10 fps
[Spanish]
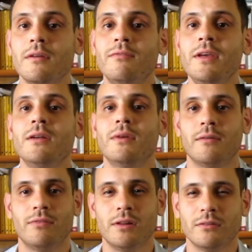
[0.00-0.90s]
refiere a
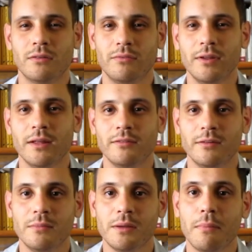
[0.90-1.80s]
una filosofía en
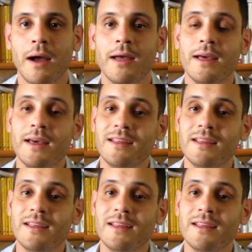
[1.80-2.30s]
sí misma,